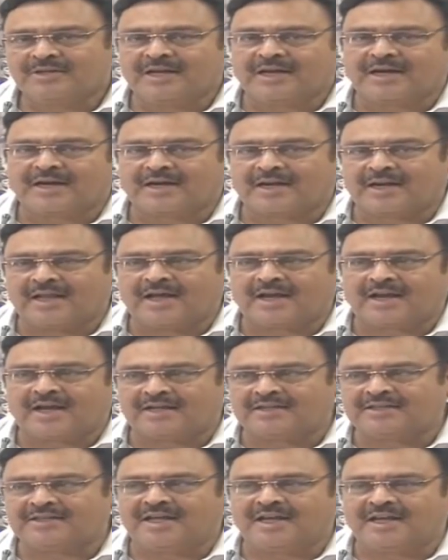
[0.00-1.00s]
ఎట్లా
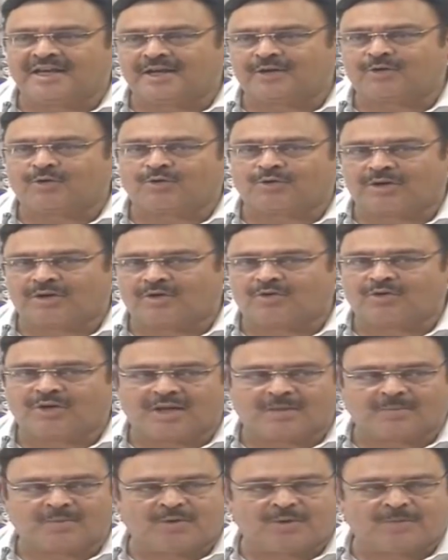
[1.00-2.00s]
రాజధాని లేకోకుండా
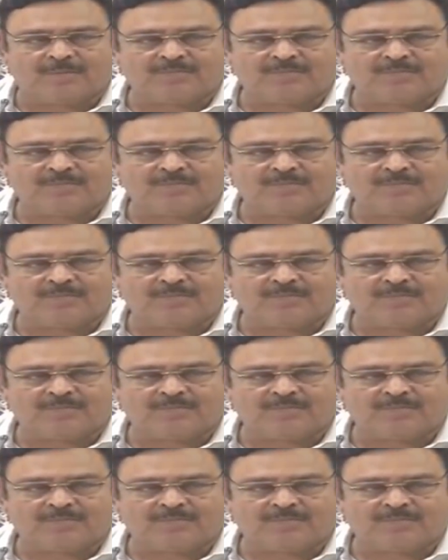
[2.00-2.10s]
ఉన్నామో